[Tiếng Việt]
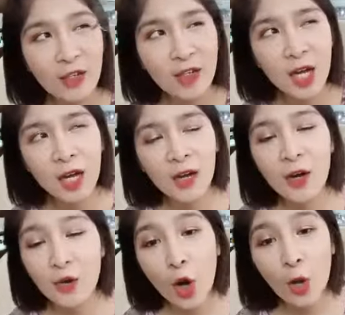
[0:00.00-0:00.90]
kính ờ,
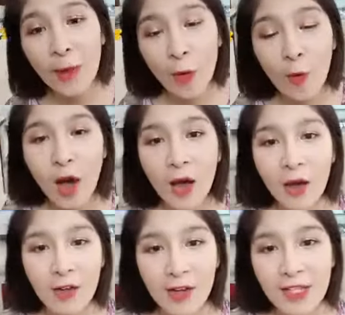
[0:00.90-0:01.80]
đổi màu á
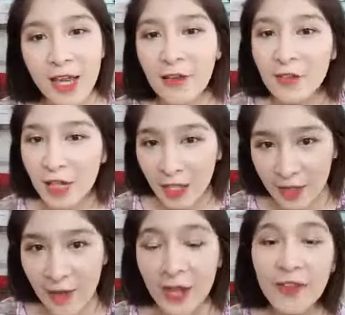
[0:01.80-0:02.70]
nó sẽ là vừa là
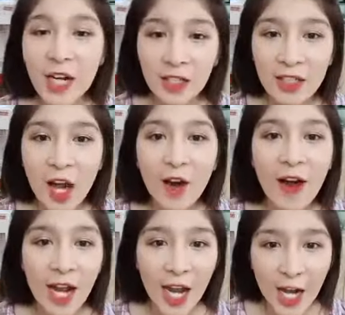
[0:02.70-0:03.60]
kính mát vừa là kính gọn
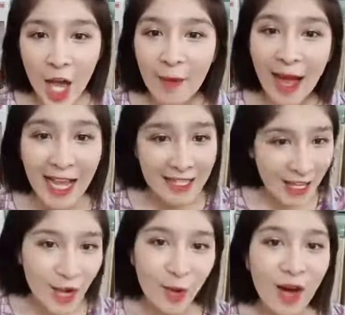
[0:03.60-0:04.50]
hoặc là nếu mà ai
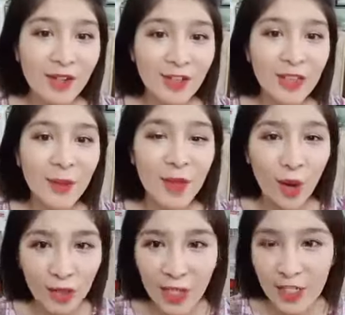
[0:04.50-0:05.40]
xanh điệu hơn nữa thì mình
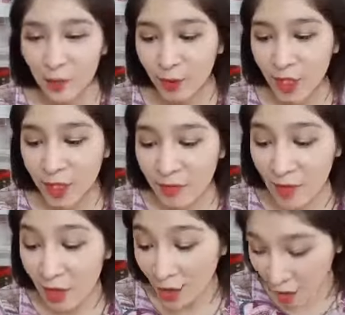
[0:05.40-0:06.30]
đổi thành trồng kính
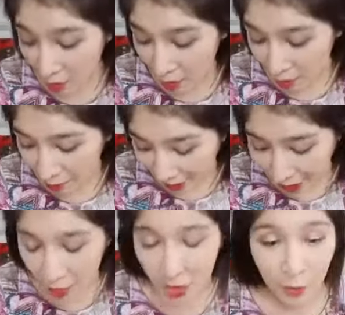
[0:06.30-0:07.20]

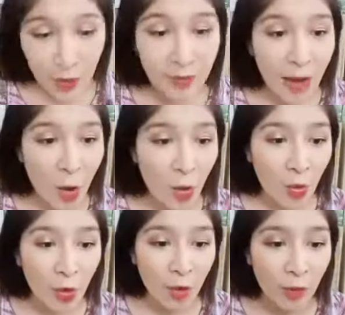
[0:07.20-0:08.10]
mát trồng kính
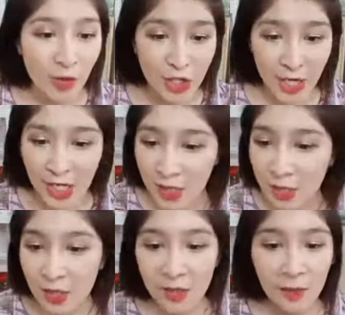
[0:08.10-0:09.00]
màu màu tráng
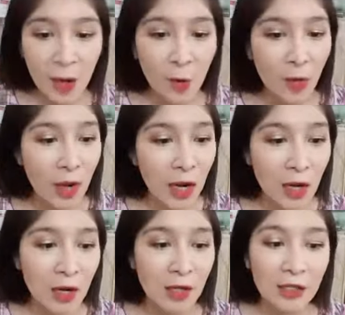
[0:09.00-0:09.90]
gương màu
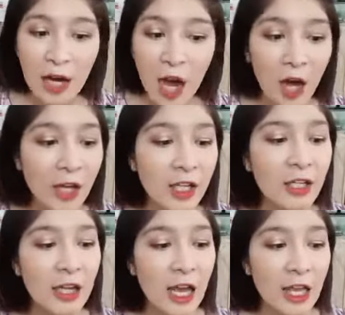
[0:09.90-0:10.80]
ờ, khói
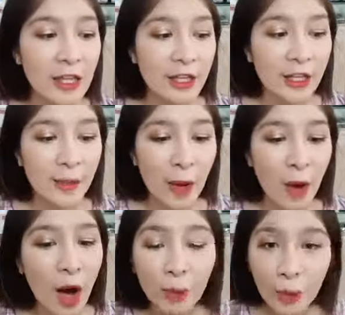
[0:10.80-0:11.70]
hay là những cái
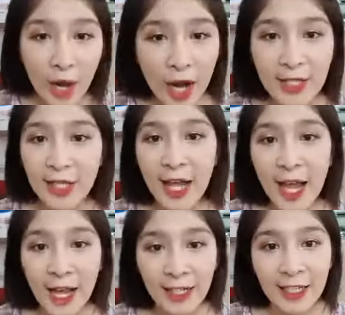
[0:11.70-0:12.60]
màu ombre chẳng
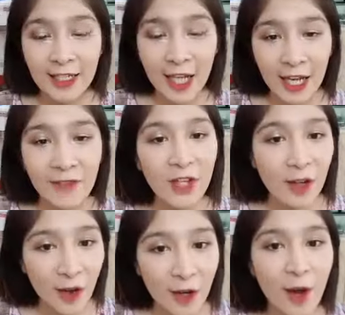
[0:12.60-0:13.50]
hạn đấy và
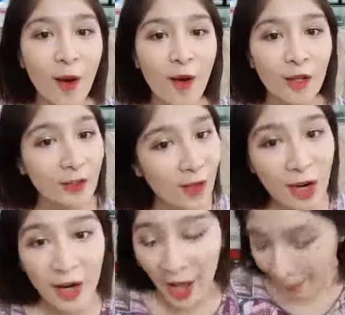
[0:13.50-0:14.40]
nó có độ thì
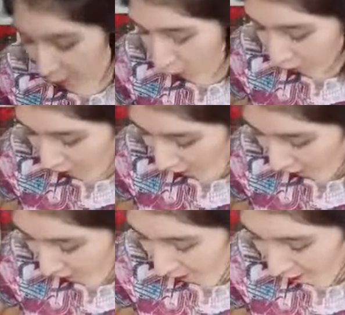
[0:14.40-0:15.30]
rất là đẹp luôn những cái
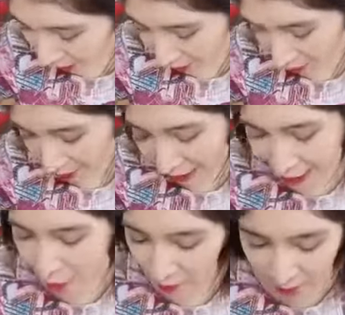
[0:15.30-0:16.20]
phong kính này mà
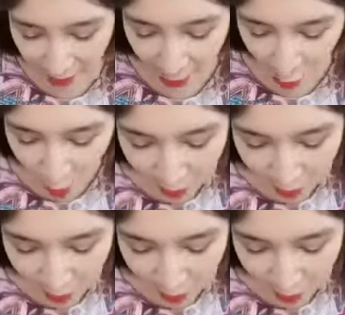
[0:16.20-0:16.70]
thay trồng kính mát là xuất